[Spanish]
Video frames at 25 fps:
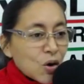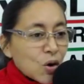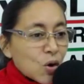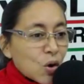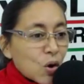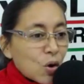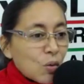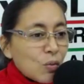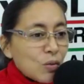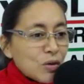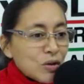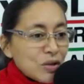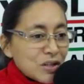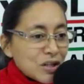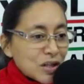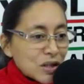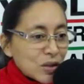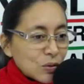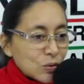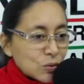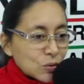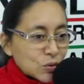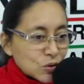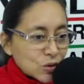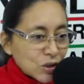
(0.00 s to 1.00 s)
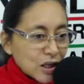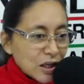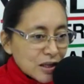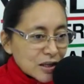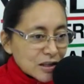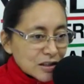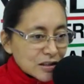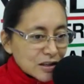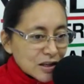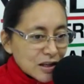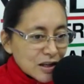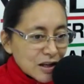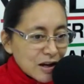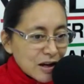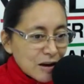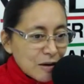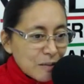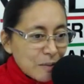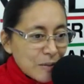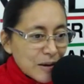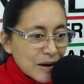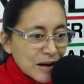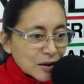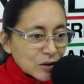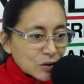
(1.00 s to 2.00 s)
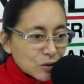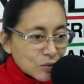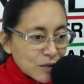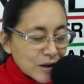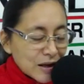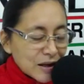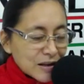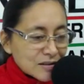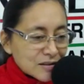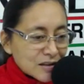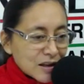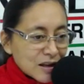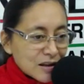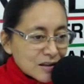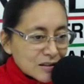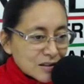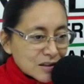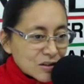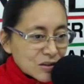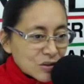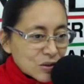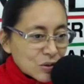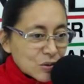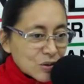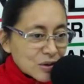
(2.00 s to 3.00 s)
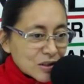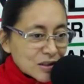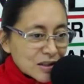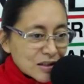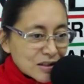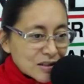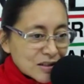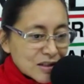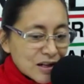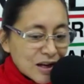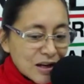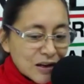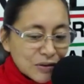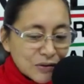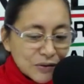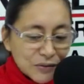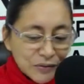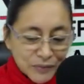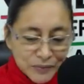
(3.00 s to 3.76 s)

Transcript: ¿Cómo hicieron ustedes para tomar esta decisión, licenciado?